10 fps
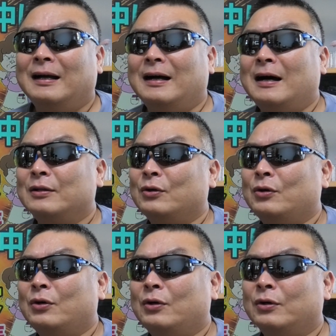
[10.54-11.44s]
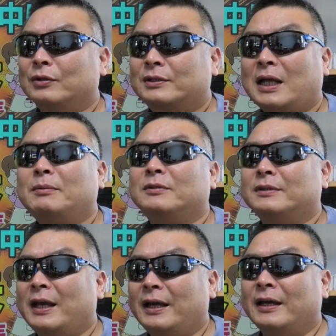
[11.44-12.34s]
あの多分
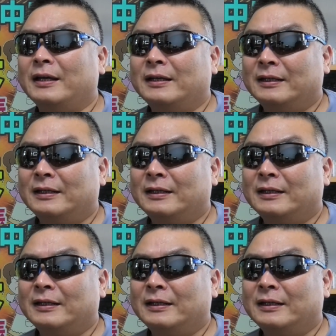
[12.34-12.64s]
ね